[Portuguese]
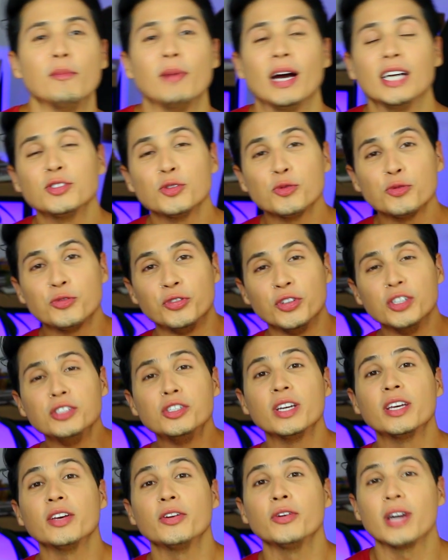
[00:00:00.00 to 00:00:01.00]
Mais um
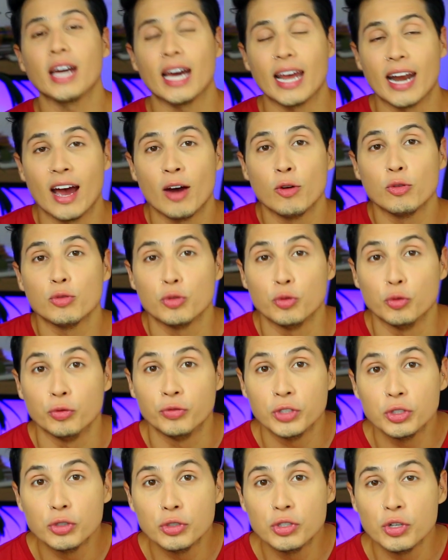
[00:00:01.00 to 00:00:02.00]
vídeo aqui no canal e o
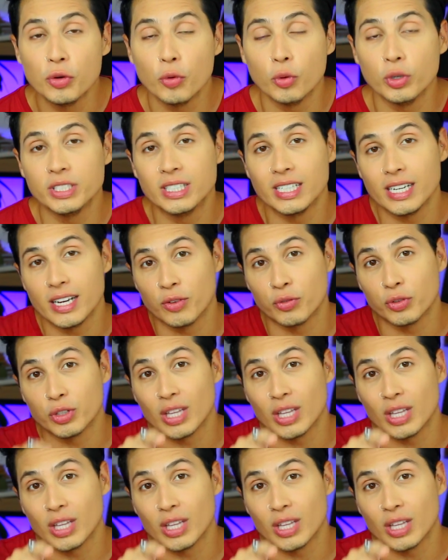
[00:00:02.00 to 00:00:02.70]
vídeo de hoje eu